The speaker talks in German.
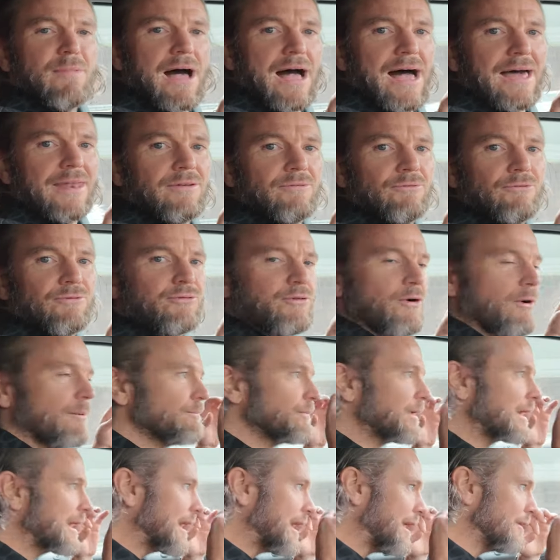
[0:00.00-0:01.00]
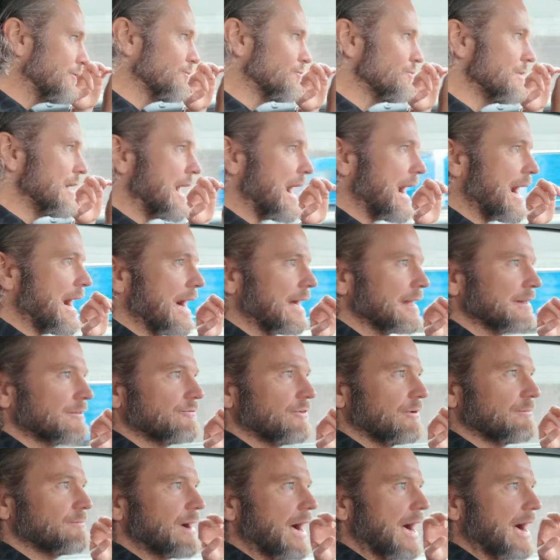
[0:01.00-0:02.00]
mal an. Vom Granulat,
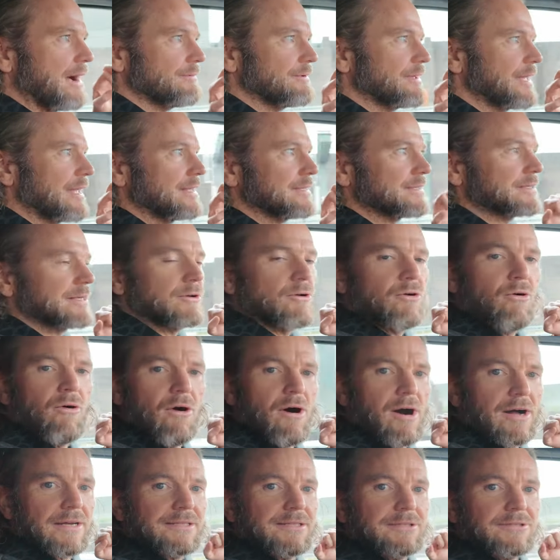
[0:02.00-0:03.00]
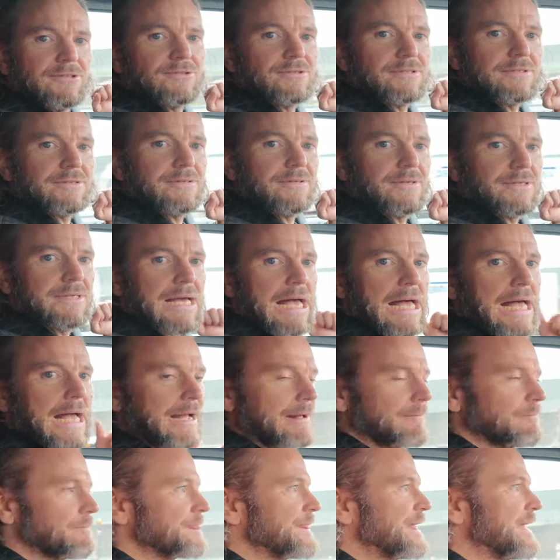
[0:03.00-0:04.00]
vom ABS-Korn
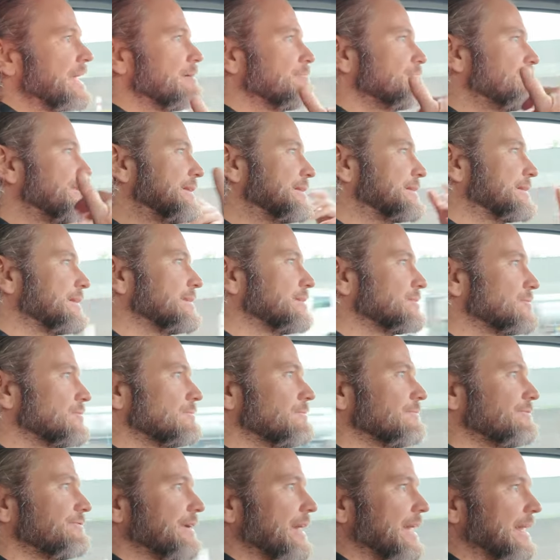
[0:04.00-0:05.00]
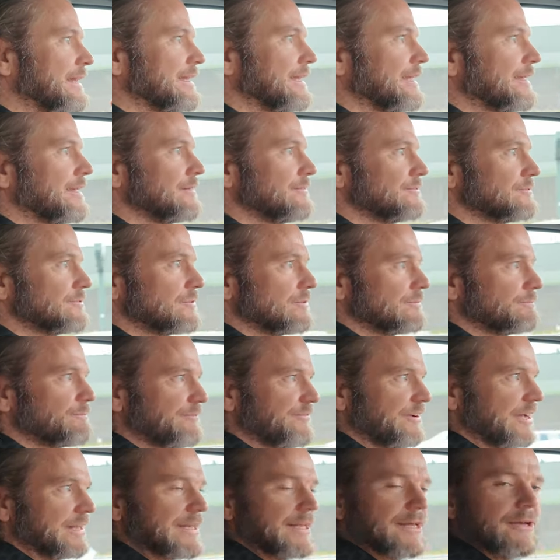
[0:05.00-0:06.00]
sozusagen, bis hin zum fertigen, zur
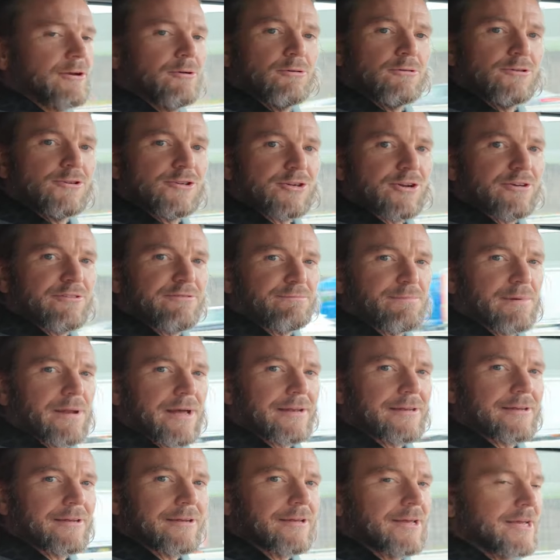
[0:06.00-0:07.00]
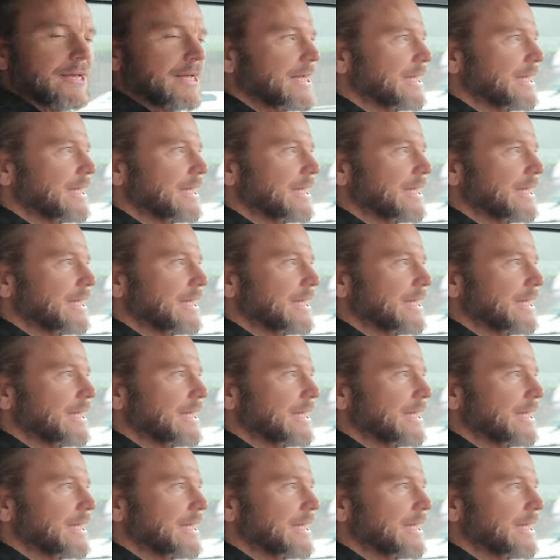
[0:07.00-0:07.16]
fertigen Kunststoffplatte,